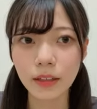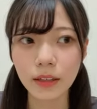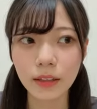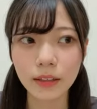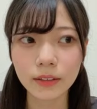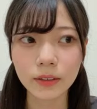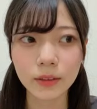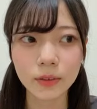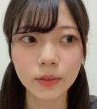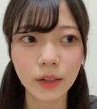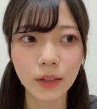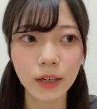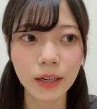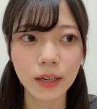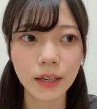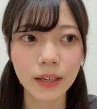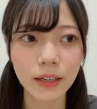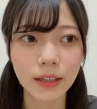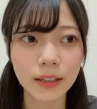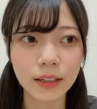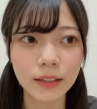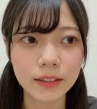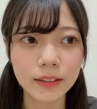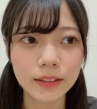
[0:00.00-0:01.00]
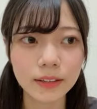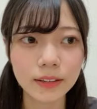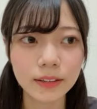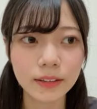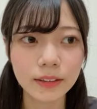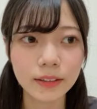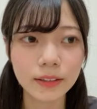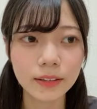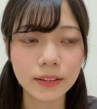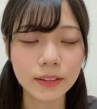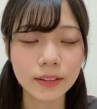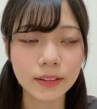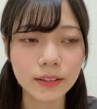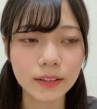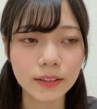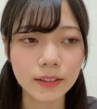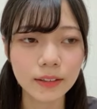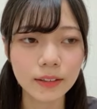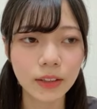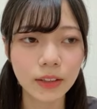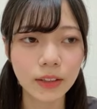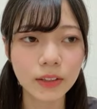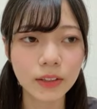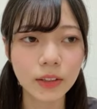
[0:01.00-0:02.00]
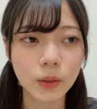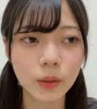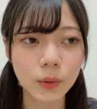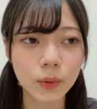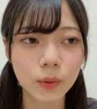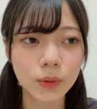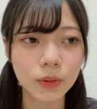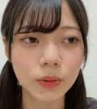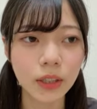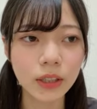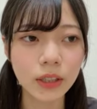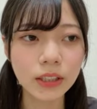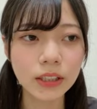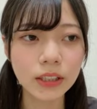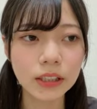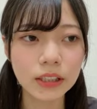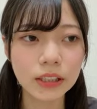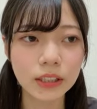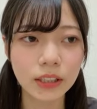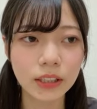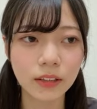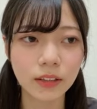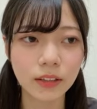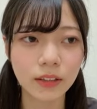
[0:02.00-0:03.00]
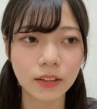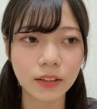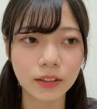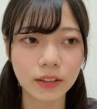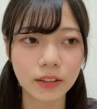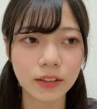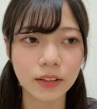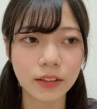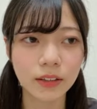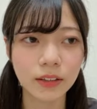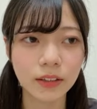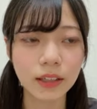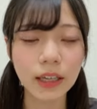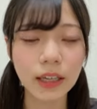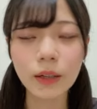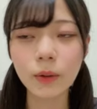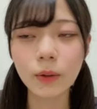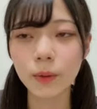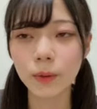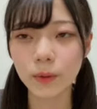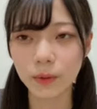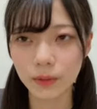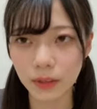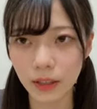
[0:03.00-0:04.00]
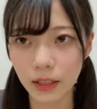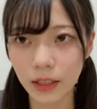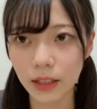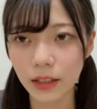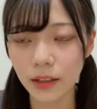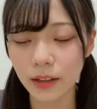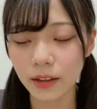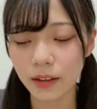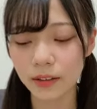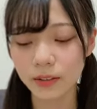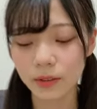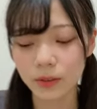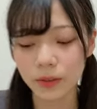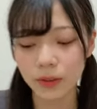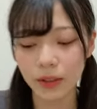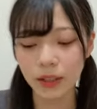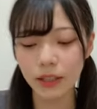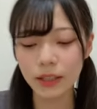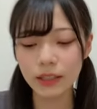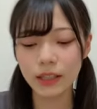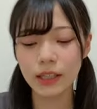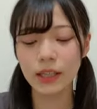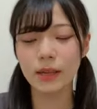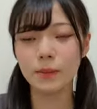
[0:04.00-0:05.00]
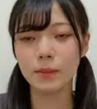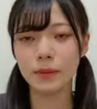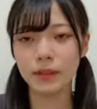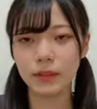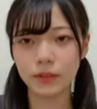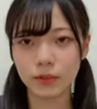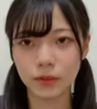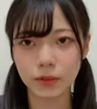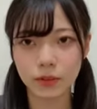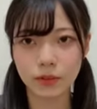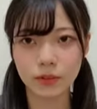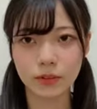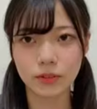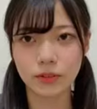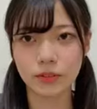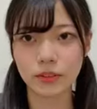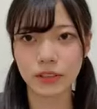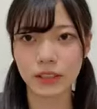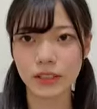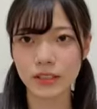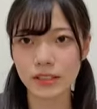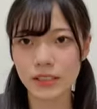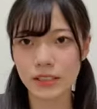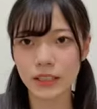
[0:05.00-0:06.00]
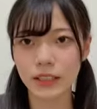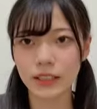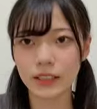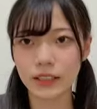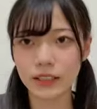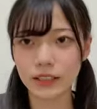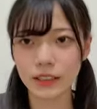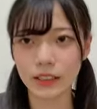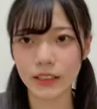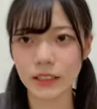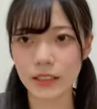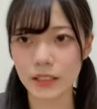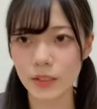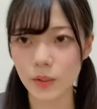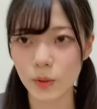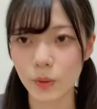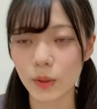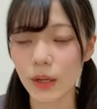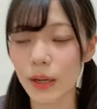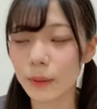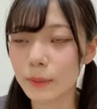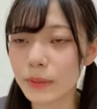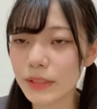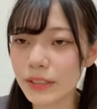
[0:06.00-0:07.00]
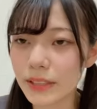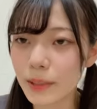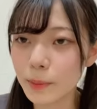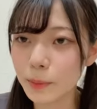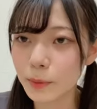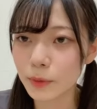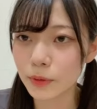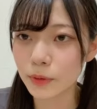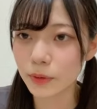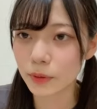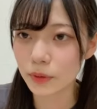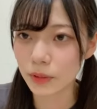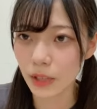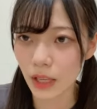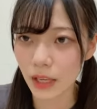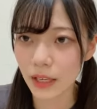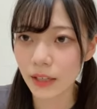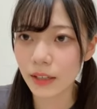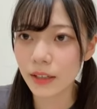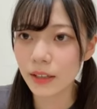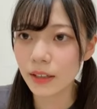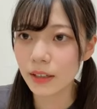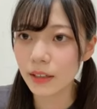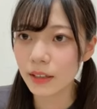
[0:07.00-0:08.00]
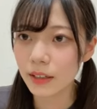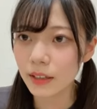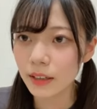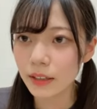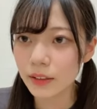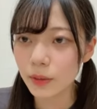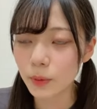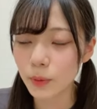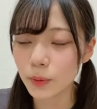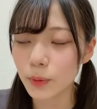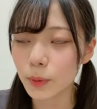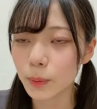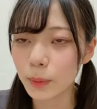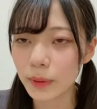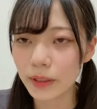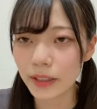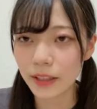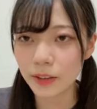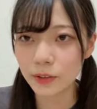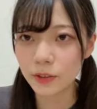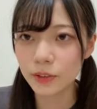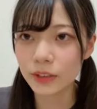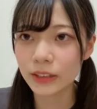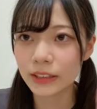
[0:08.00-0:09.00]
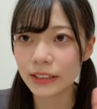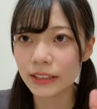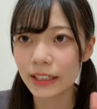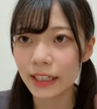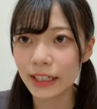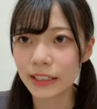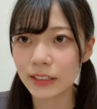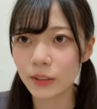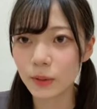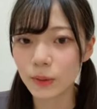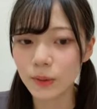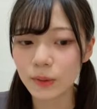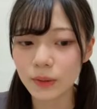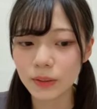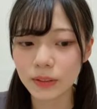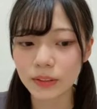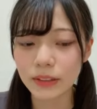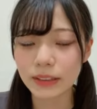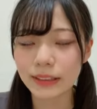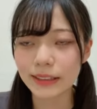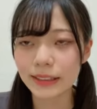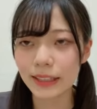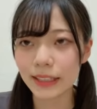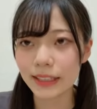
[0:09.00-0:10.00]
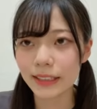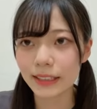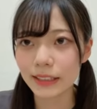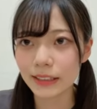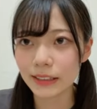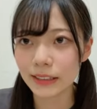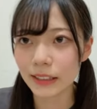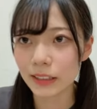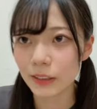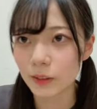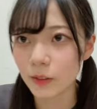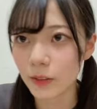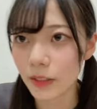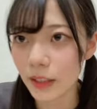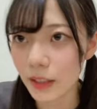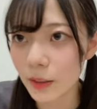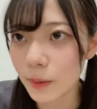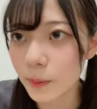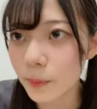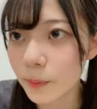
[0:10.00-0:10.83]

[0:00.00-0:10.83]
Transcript: あとはなんだろう何聴いてたかな結構ねあの AKB の曲をたくさん聴いてそう神セブンのねと呼ばれる時代の時代だったので